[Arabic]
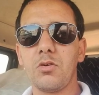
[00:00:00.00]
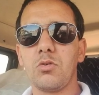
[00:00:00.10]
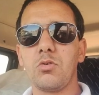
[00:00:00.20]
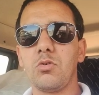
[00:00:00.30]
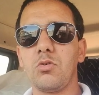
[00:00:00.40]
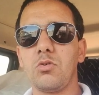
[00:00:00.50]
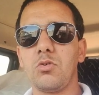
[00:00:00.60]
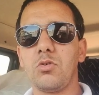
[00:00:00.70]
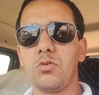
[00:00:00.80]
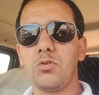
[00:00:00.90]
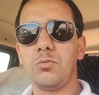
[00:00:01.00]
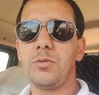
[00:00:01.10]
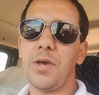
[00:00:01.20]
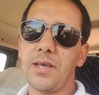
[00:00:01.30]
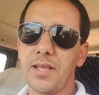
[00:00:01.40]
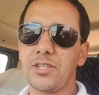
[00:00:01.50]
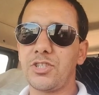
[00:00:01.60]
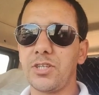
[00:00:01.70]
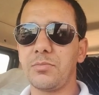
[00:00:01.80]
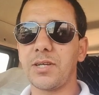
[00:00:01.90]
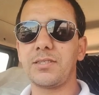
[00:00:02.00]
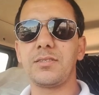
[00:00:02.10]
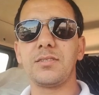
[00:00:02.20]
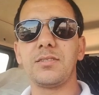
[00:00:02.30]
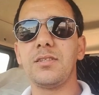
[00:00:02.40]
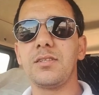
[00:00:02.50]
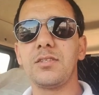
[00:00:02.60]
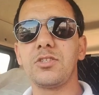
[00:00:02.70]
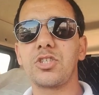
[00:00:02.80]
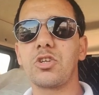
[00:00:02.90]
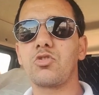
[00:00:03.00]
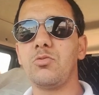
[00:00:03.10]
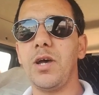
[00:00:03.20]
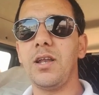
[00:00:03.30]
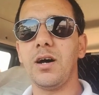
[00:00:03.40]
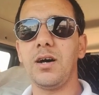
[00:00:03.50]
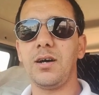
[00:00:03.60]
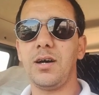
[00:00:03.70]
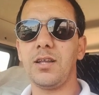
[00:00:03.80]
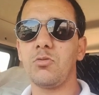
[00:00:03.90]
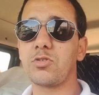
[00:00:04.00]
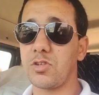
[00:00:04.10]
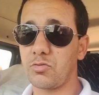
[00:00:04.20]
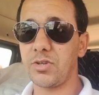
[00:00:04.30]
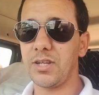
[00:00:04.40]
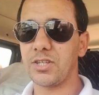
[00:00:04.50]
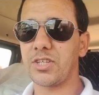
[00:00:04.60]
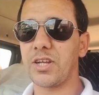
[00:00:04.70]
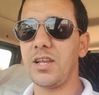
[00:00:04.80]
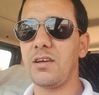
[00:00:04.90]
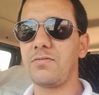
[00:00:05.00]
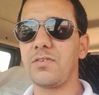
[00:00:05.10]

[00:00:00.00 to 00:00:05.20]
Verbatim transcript: ومن بعد هادشي بغيت نشكركم على على وصلتوني ل 10000